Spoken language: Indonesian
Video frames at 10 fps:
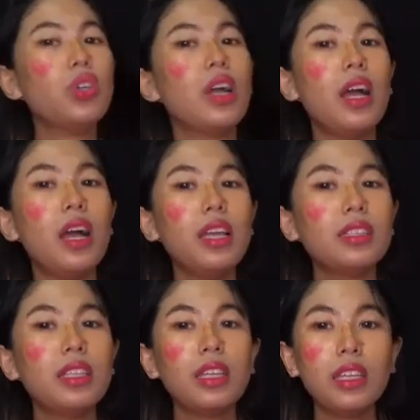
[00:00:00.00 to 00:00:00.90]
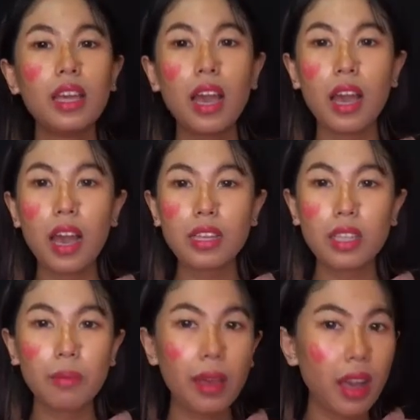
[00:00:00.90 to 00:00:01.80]
guys ini dia
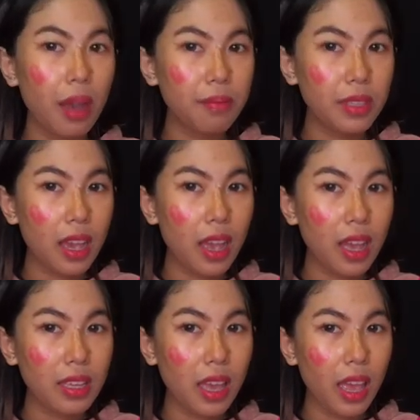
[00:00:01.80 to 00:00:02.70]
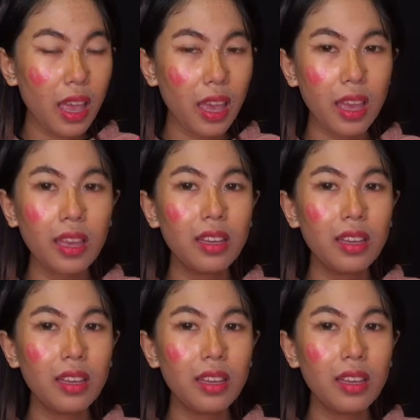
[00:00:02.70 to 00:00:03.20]
hasil make upnya ye